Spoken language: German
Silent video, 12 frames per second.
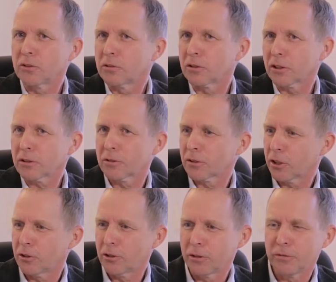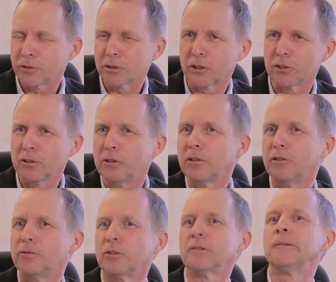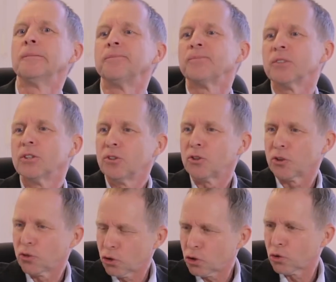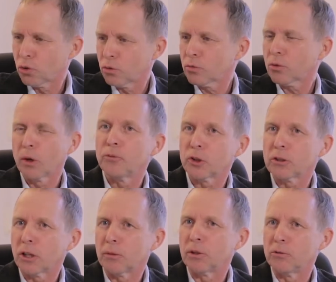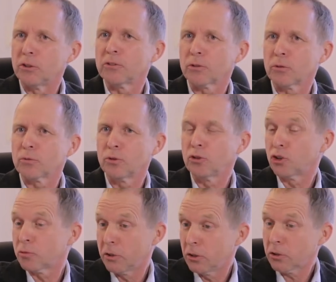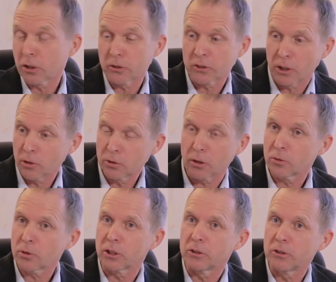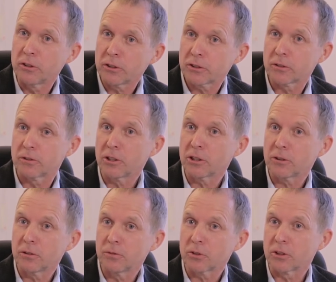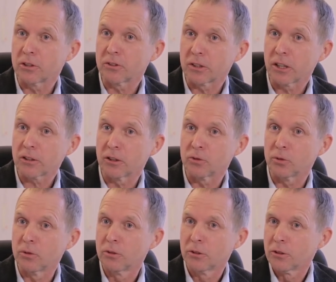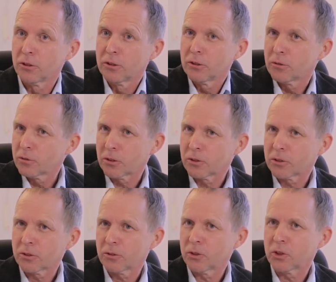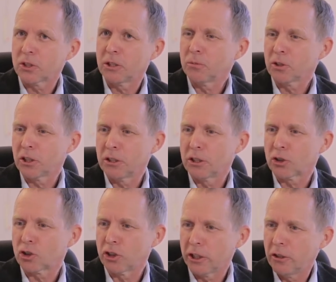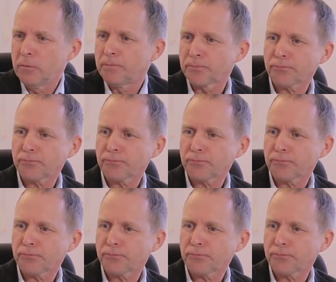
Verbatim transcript: sieht direkt, kann ich liefern, kann ich nicht liefern. Das ist schon komfortabler. Und die Geschwindigkeit ist auch in Ordnung, kann ich nichts Negatives gegen sagen. Also das System reagiert schnell